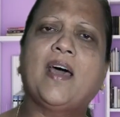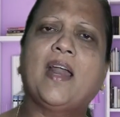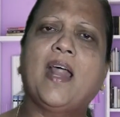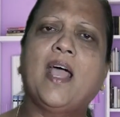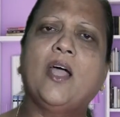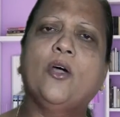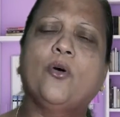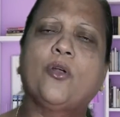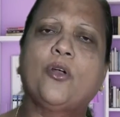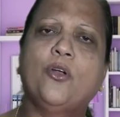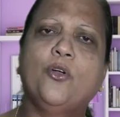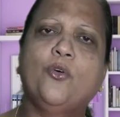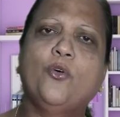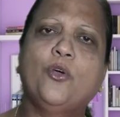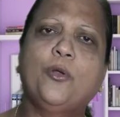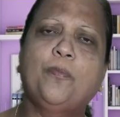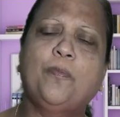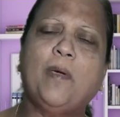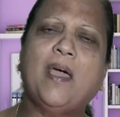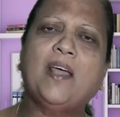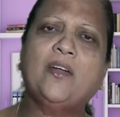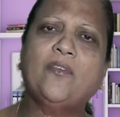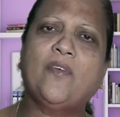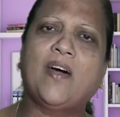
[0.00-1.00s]
வராங்க ஒரு நூறு
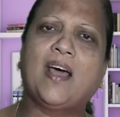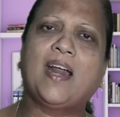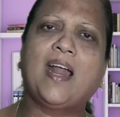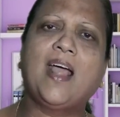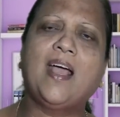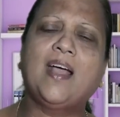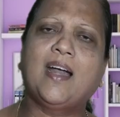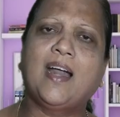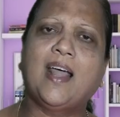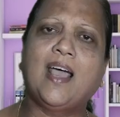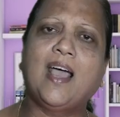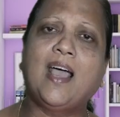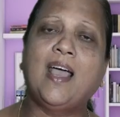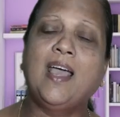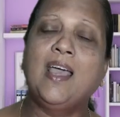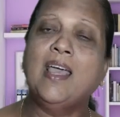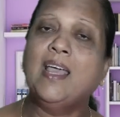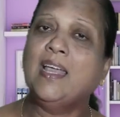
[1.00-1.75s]
பேர் வராங்கன்னா